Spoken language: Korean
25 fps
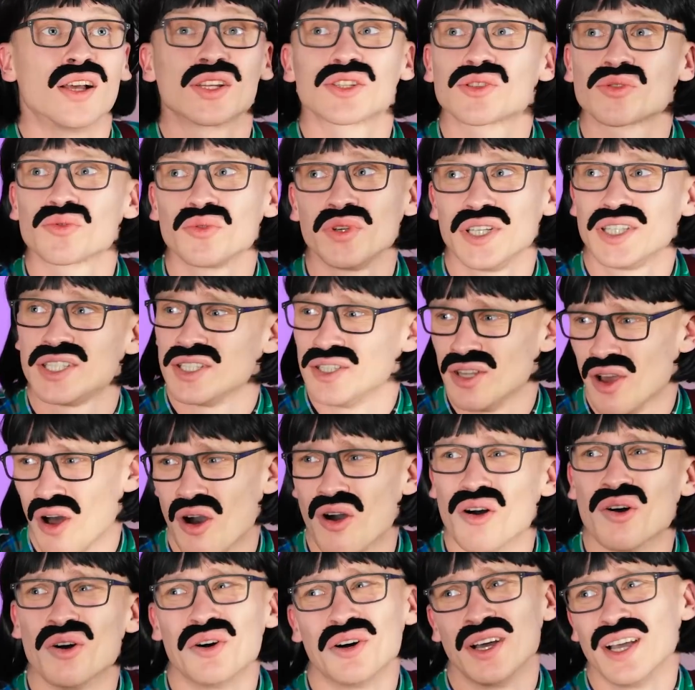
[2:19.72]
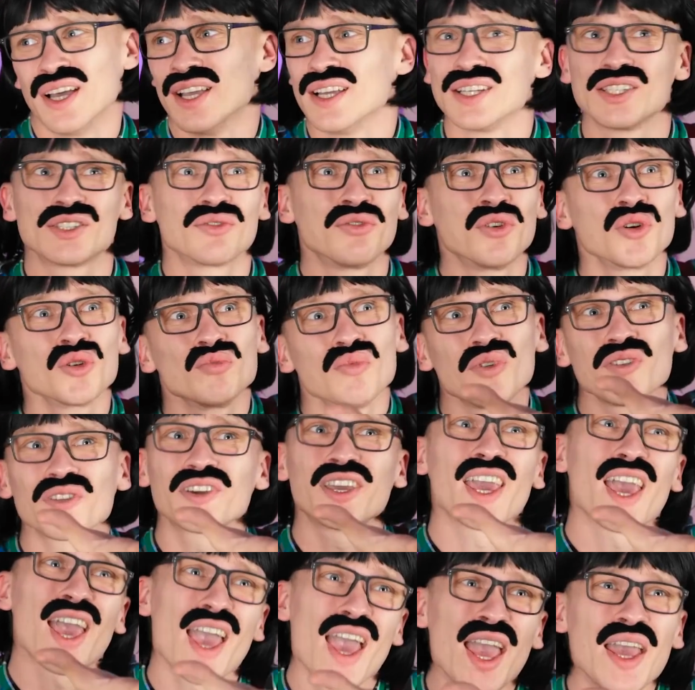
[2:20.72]
하자고 그래. 난 경기를
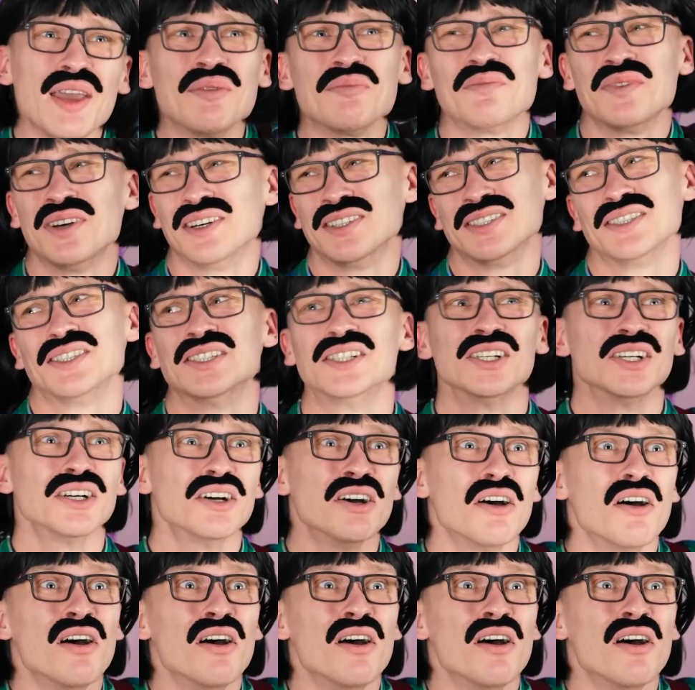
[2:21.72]
보려는 중이란 말이야.